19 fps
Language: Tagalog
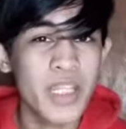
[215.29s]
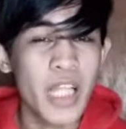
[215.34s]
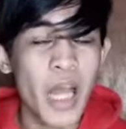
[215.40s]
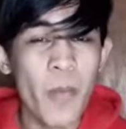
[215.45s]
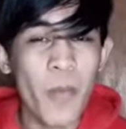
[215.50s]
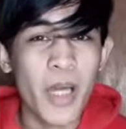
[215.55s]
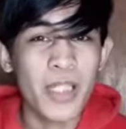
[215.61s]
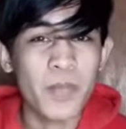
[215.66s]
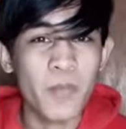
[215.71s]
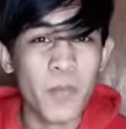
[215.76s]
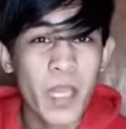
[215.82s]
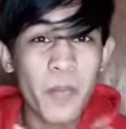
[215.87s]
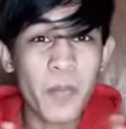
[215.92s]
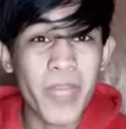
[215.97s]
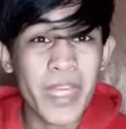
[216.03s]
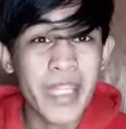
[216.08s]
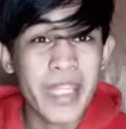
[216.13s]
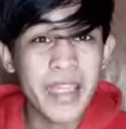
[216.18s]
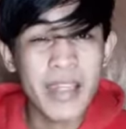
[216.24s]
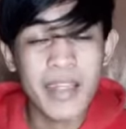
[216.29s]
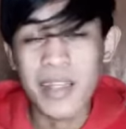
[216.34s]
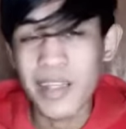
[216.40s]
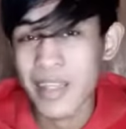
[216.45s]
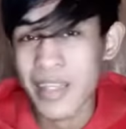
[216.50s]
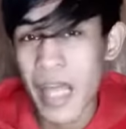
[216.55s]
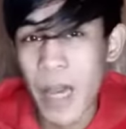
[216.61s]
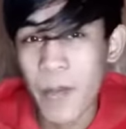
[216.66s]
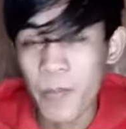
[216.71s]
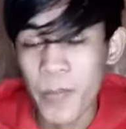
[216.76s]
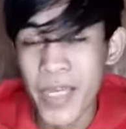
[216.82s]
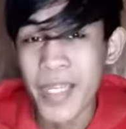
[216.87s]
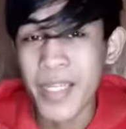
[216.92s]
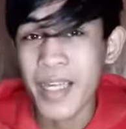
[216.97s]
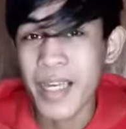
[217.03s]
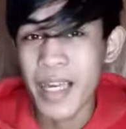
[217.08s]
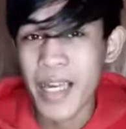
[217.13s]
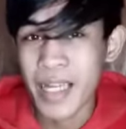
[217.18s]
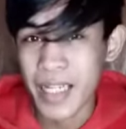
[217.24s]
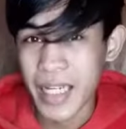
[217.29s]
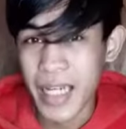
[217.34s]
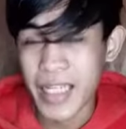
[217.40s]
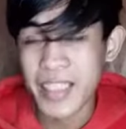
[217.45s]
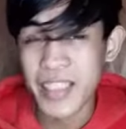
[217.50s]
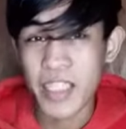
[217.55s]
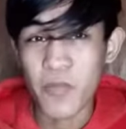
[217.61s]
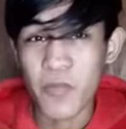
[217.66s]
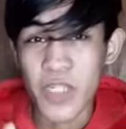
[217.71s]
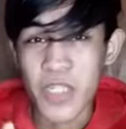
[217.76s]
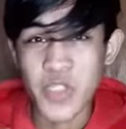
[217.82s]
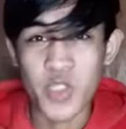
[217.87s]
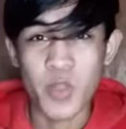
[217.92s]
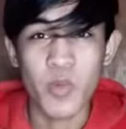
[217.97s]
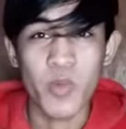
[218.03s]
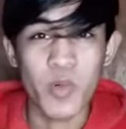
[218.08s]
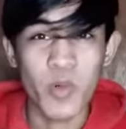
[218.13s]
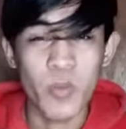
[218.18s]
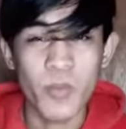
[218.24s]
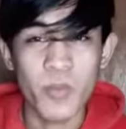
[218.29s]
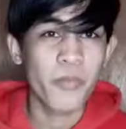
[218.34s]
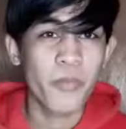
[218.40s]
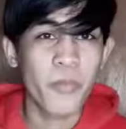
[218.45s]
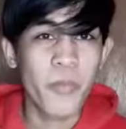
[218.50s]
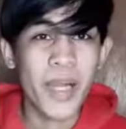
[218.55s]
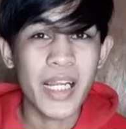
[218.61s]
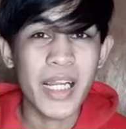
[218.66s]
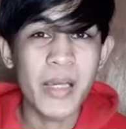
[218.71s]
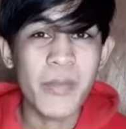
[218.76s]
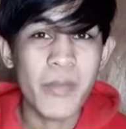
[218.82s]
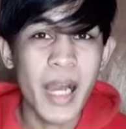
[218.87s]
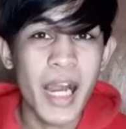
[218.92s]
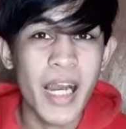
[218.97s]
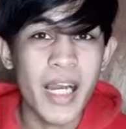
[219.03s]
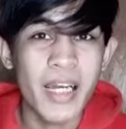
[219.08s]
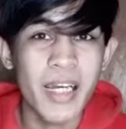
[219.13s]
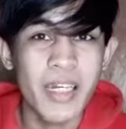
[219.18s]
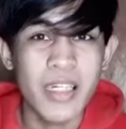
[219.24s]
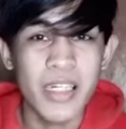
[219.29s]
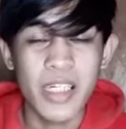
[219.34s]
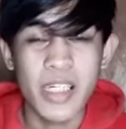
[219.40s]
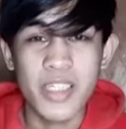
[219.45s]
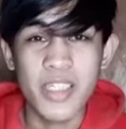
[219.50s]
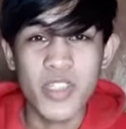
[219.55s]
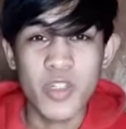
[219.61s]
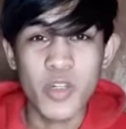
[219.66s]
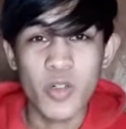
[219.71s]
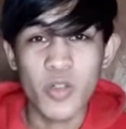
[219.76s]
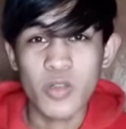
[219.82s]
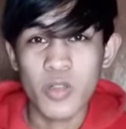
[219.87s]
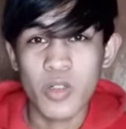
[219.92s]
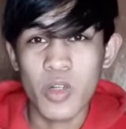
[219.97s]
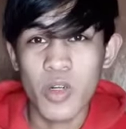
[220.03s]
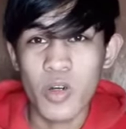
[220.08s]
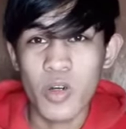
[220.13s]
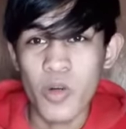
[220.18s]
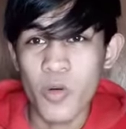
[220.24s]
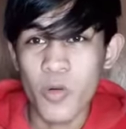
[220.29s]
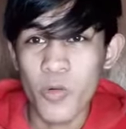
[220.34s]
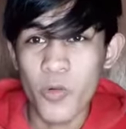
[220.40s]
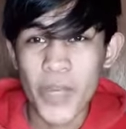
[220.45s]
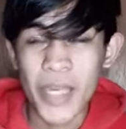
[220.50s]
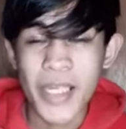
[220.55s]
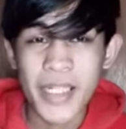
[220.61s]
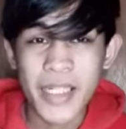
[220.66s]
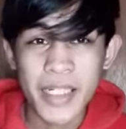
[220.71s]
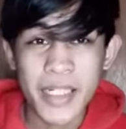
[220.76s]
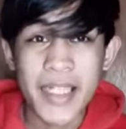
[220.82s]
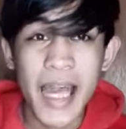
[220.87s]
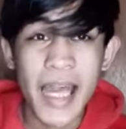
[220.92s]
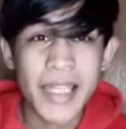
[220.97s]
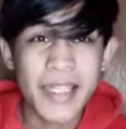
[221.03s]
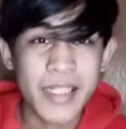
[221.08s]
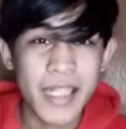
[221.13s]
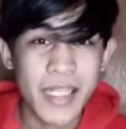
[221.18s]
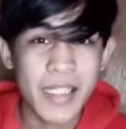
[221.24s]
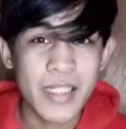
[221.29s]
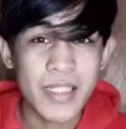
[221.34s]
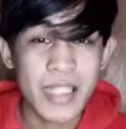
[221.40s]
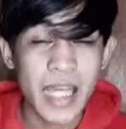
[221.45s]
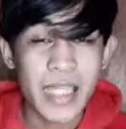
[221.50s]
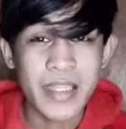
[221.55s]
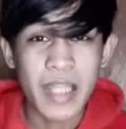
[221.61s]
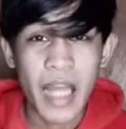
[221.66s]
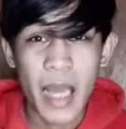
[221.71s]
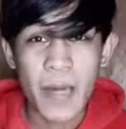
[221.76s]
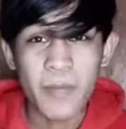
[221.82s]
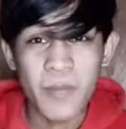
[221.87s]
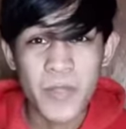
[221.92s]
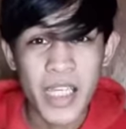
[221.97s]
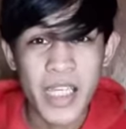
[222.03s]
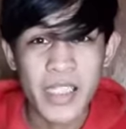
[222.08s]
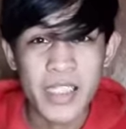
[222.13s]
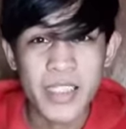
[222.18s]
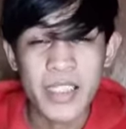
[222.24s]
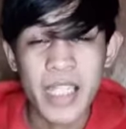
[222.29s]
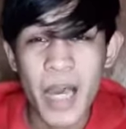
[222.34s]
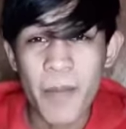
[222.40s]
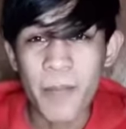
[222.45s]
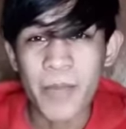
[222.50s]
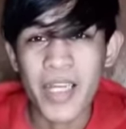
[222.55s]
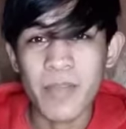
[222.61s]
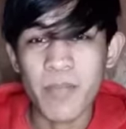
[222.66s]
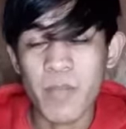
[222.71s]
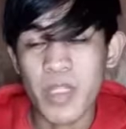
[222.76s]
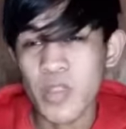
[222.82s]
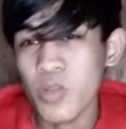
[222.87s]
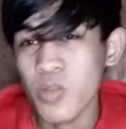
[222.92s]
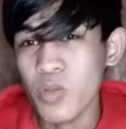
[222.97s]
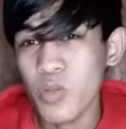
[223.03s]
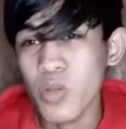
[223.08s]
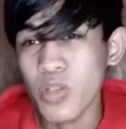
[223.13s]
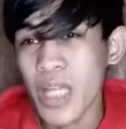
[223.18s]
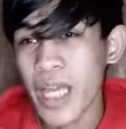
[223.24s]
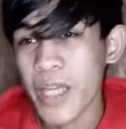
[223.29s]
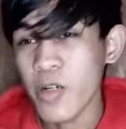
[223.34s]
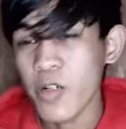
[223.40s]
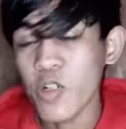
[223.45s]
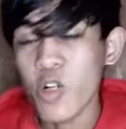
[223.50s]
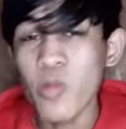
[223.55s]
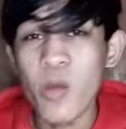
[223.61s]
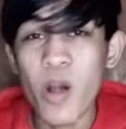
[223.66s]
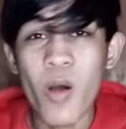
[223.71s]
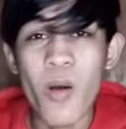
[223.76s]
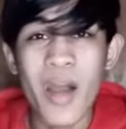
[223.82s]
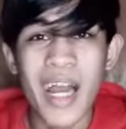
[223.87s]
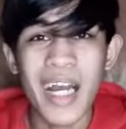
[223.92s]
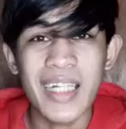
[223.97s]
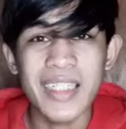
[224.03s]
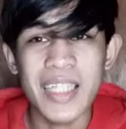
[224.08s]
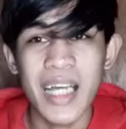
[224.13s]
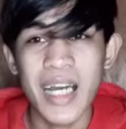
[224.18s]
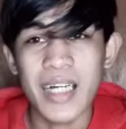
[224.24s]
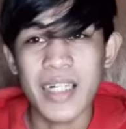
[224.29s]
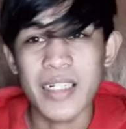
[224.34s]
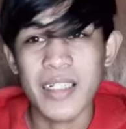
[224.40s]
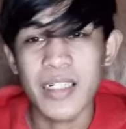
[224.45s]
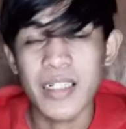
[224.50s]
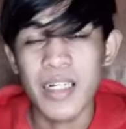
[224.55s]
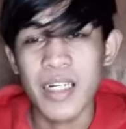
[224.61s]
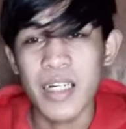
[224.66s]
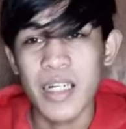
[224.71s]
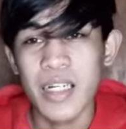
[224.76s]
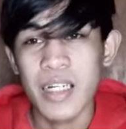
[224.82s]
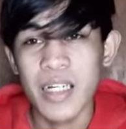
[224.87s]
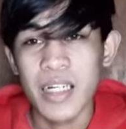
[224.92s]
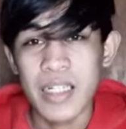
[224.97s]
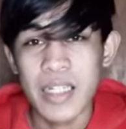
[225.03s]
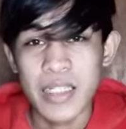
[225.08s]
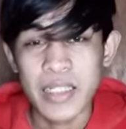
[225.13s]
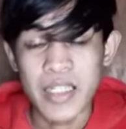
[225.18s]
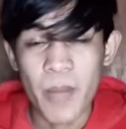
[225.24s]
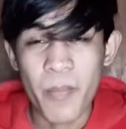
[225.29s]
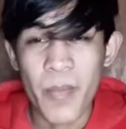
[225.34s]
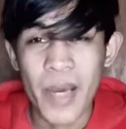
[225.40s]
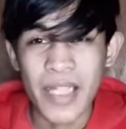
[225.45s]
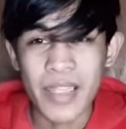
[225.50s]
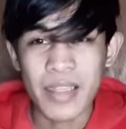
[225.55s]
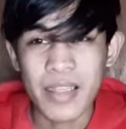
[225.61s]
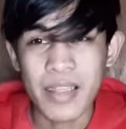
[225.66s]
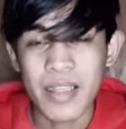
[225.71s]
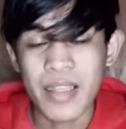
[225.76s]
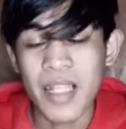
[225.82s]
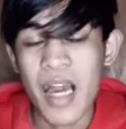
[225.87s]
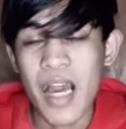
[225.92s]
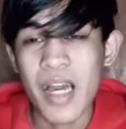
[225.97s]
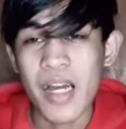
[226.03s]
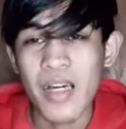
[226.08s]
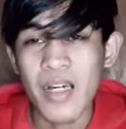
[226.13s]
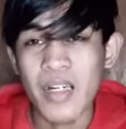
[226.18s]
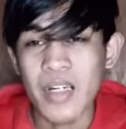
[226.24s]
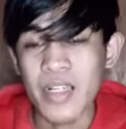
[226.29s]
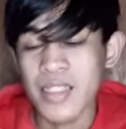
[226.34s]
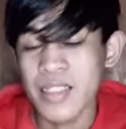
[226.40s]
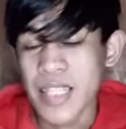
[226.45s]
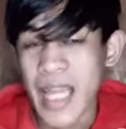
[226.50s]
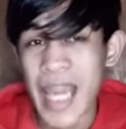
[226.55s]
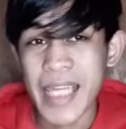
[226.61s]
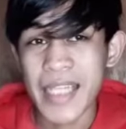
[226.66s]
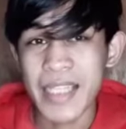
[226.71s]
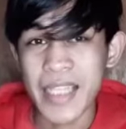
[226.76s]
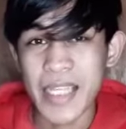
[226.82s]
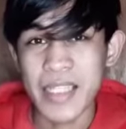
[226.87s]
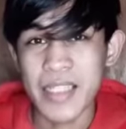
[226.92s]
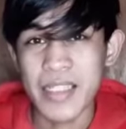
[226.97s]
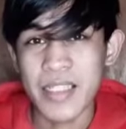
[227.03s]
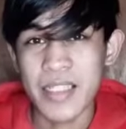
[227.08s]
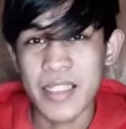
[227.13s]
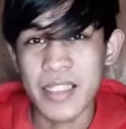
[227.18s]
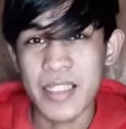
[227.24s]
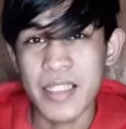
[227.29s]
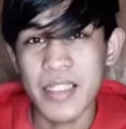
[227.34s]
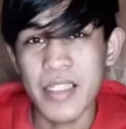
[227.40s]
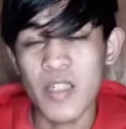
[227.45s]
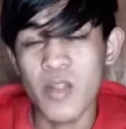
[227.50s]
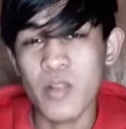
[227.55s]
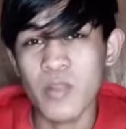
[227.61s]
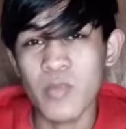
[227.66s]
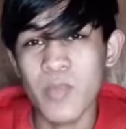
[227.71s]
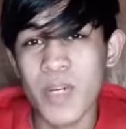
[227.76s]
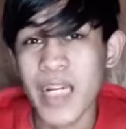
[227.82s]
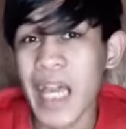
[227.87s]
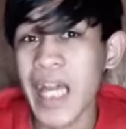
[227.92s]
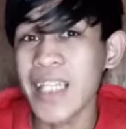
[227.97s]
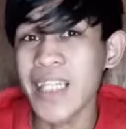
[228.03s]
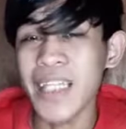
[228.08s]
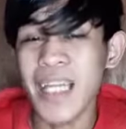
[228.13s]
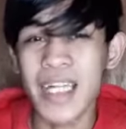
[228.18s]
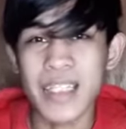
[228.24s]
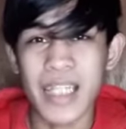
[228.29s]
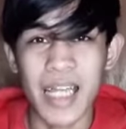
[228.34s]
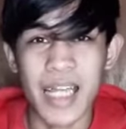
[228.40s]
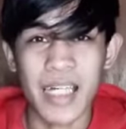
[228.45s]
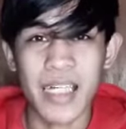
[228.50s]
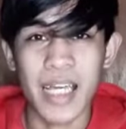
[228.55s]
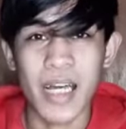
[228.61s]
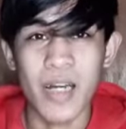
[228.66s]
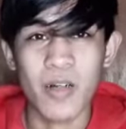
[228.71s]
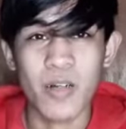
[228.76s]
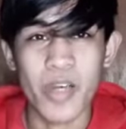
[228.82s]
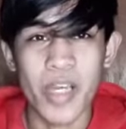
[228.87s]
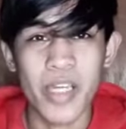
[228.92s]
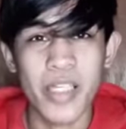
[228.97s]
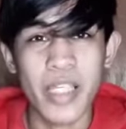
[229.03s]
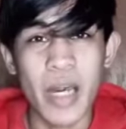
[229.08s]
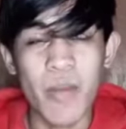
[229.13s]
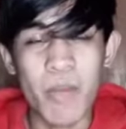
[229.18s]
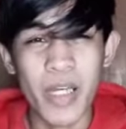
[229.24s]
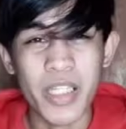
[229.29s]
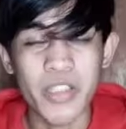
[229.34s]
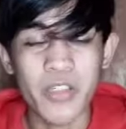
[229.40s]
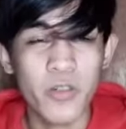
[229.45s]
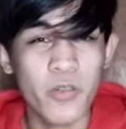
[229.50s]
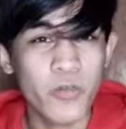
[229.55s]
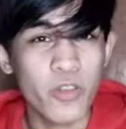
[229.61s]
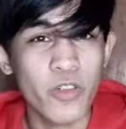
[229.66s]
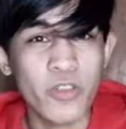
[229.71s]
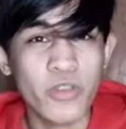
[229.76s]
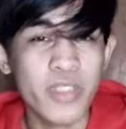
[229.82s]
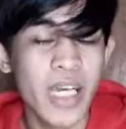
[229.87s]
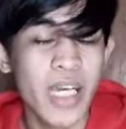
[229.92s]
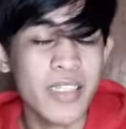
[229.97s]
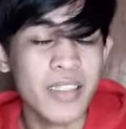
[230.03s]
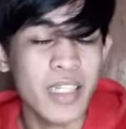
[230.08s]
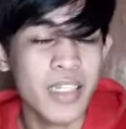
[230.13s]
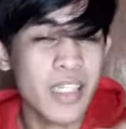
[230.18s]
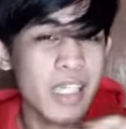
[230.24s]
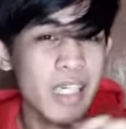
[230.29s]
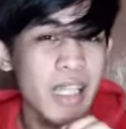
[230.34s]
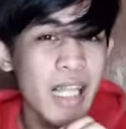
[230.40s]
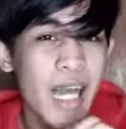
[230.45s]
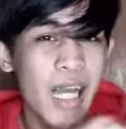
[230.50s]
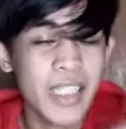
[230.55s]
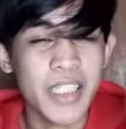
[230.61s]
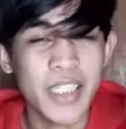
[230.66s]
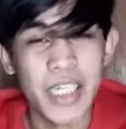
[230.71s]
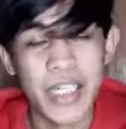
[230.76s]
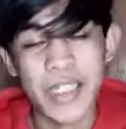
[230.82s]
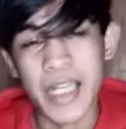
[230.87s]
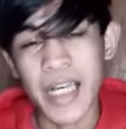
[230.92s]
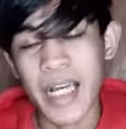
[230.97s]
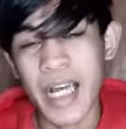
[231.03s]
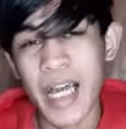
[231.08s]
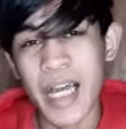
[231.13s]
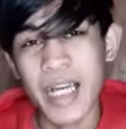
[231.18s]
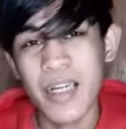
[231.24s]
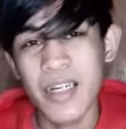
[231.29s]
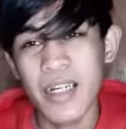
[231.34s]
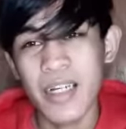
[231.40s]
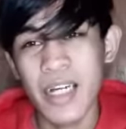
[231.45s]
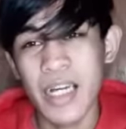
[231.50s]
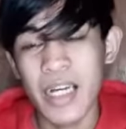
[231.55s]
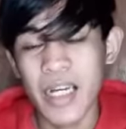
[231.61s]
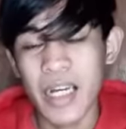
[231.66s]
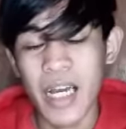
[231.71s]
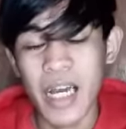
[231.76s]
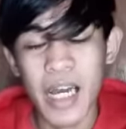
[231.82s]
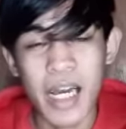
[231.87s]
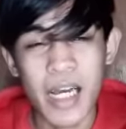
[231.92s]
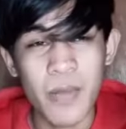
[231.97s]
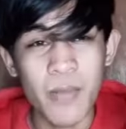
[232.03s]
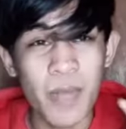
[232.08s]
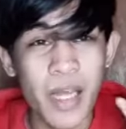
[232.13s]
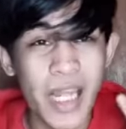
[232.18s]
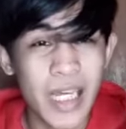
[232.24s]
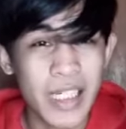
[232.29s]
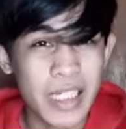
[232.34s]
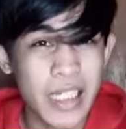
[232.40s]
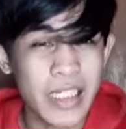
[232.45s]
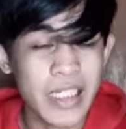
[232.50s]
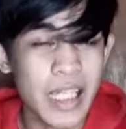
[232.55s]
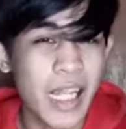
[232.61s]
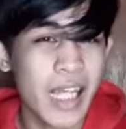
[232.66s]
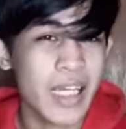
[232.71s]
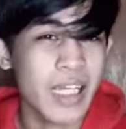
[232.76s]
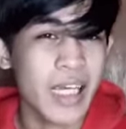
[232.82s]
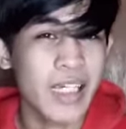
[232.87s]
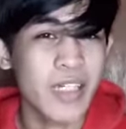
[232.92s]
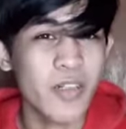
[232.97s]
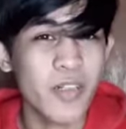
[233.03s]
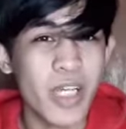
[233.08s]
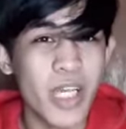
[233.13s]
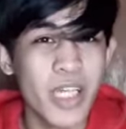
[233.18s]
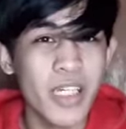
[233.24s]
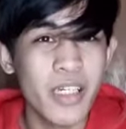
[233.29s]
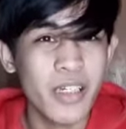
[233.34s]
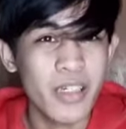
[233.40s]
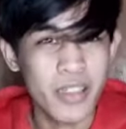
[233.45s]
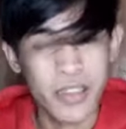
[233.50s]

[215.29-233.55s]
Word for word: Dapat may main topic ka sa video mo. Panglima is yung week titles and thumbnails. Dapat matuto tayong gumawa ng sapat na titles yung maganda talaga, okay? Dapat yung front natin, eh, lahat yan naka uh, malaki talaga, okay?